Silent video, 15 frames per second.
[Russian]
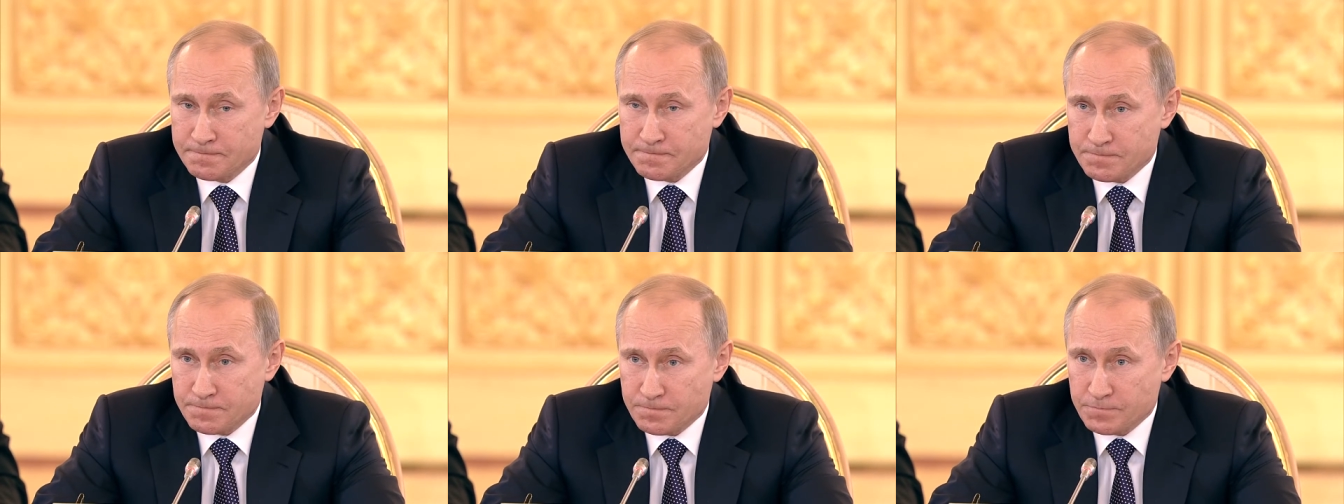
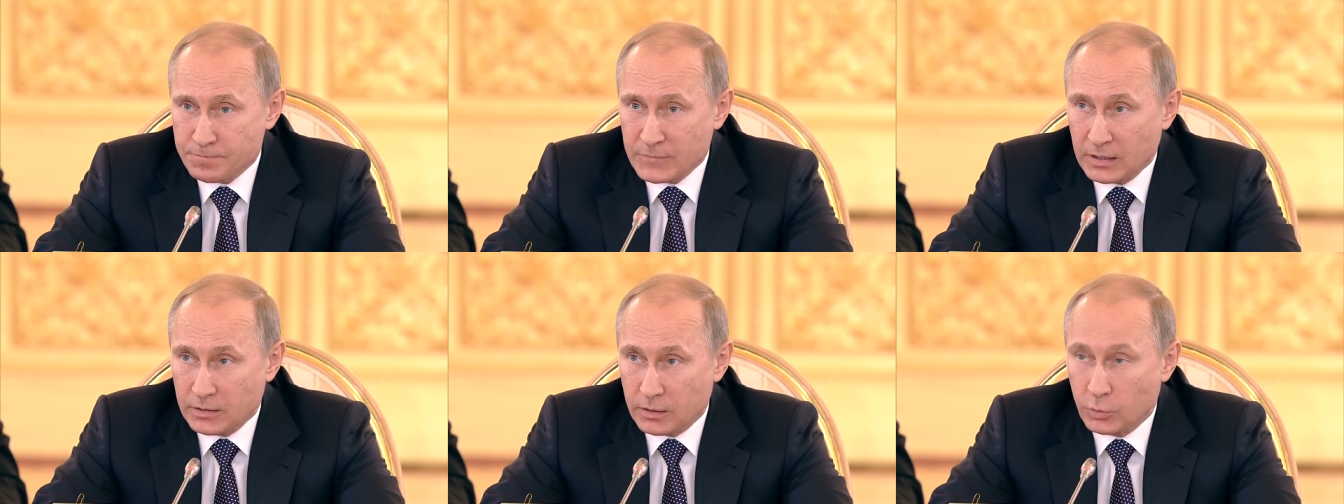
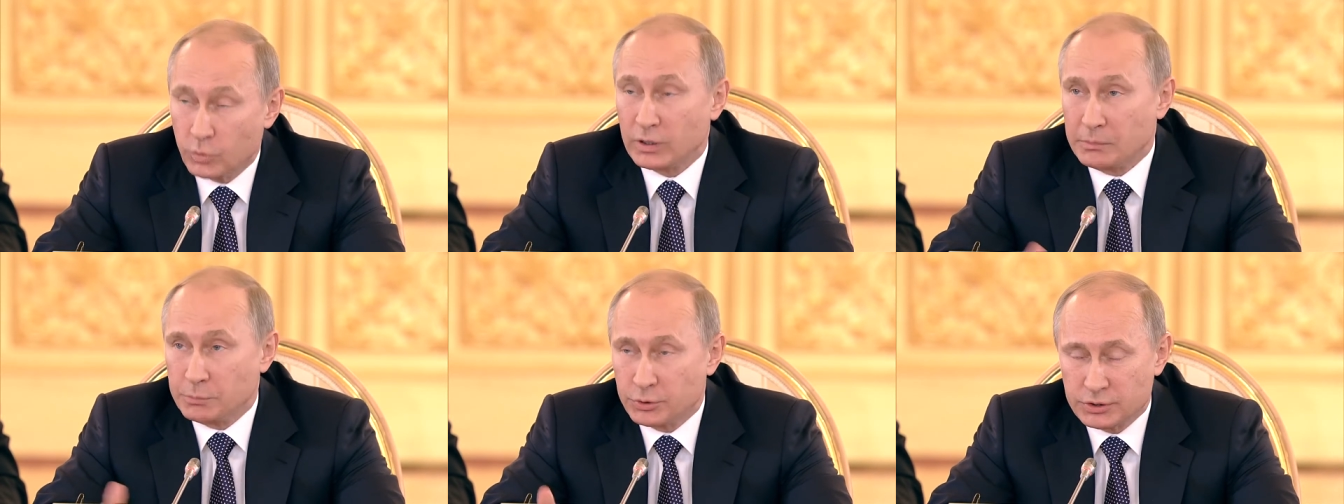о
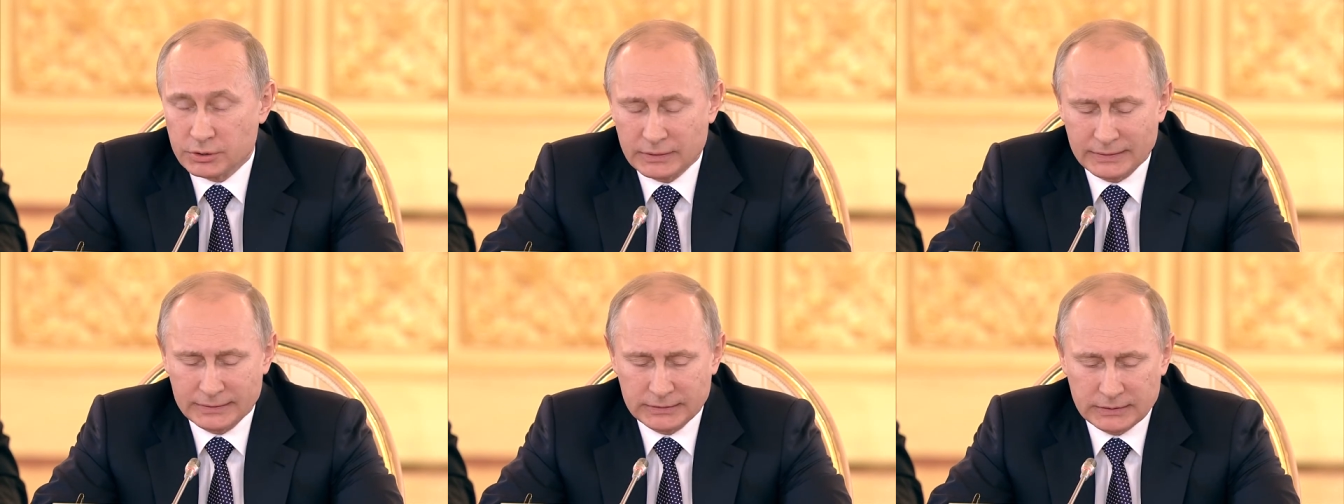работе
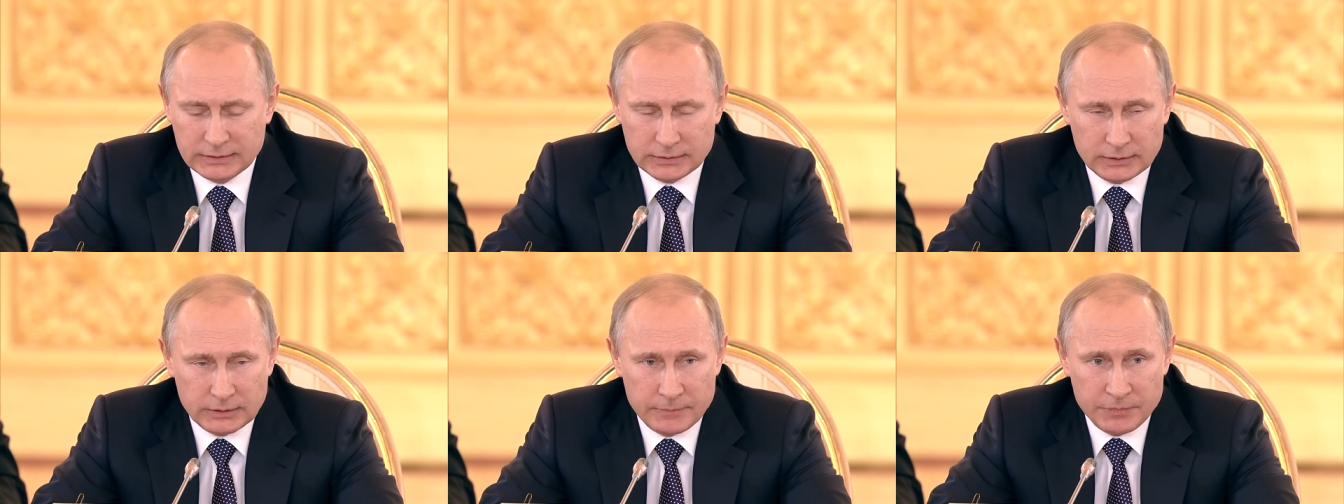над
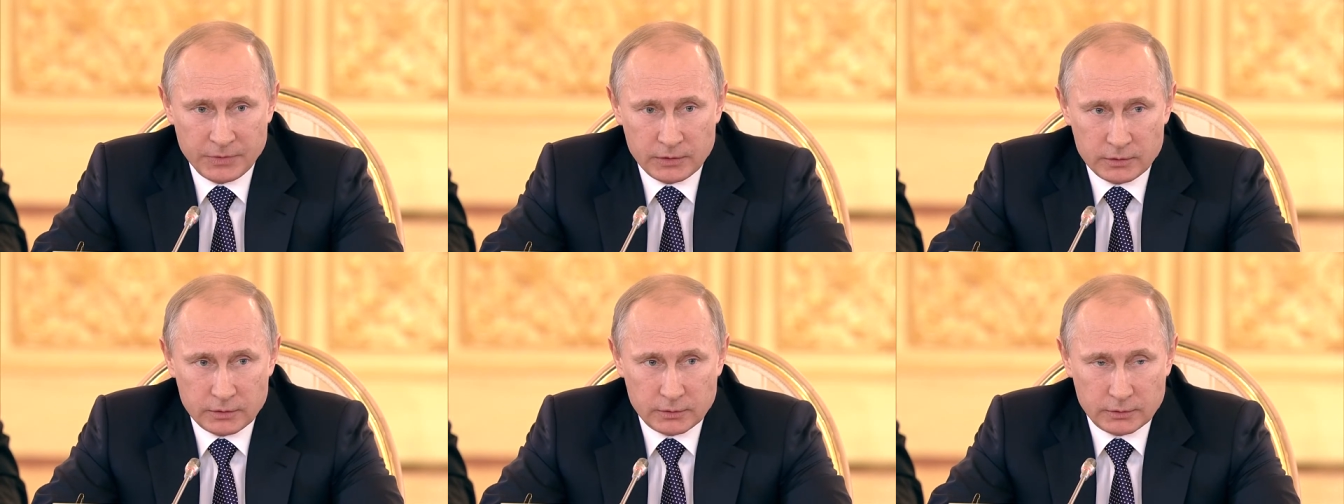
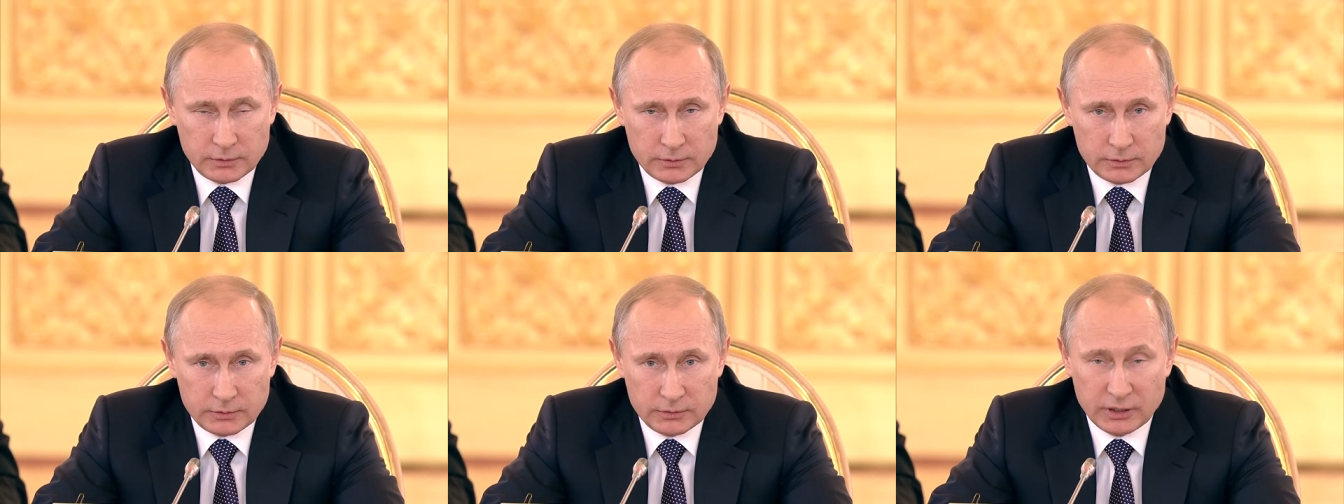э,